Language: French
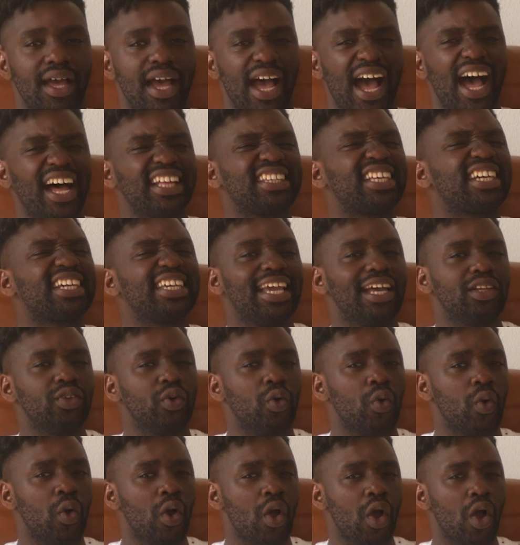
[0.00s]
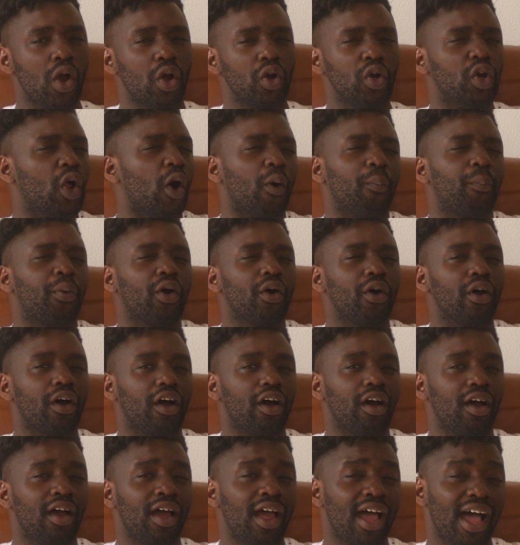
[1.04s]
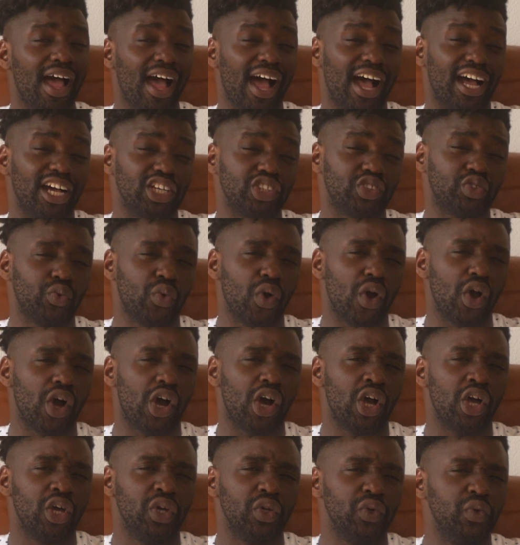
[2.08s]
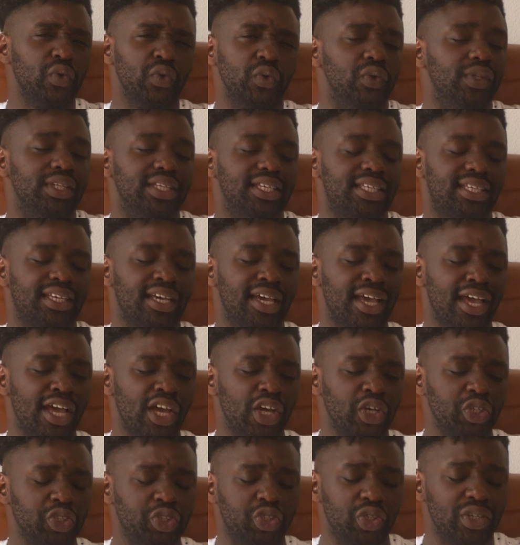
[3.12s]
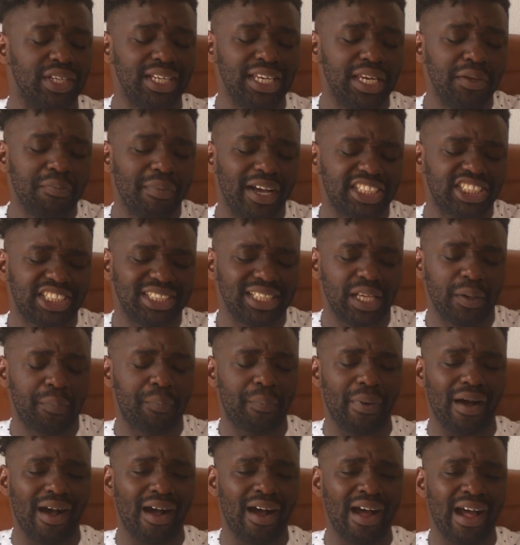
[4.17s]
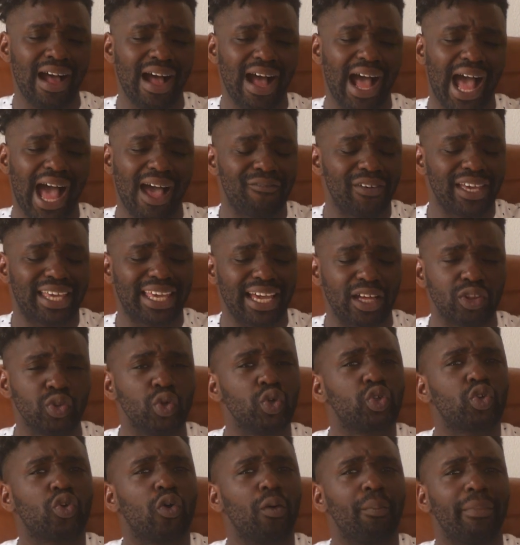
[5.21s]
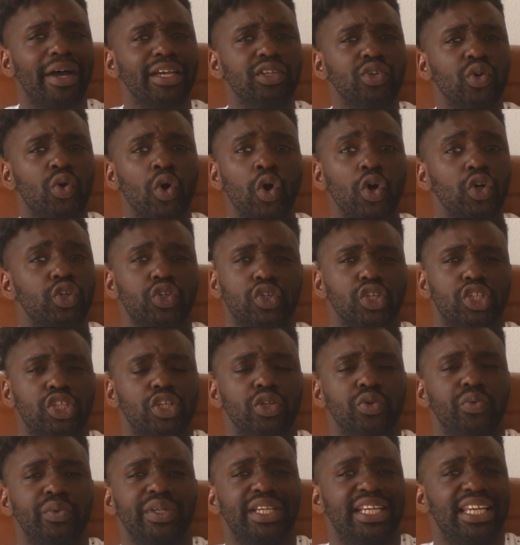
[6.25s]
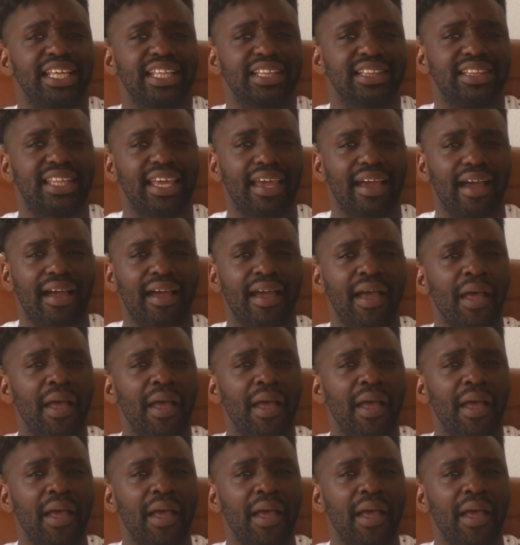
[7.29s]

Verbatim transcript: Adriano, l'empereur, un joueur unique. Je ne l'imaginais pas avec un autre maillot que celui de l'Inter.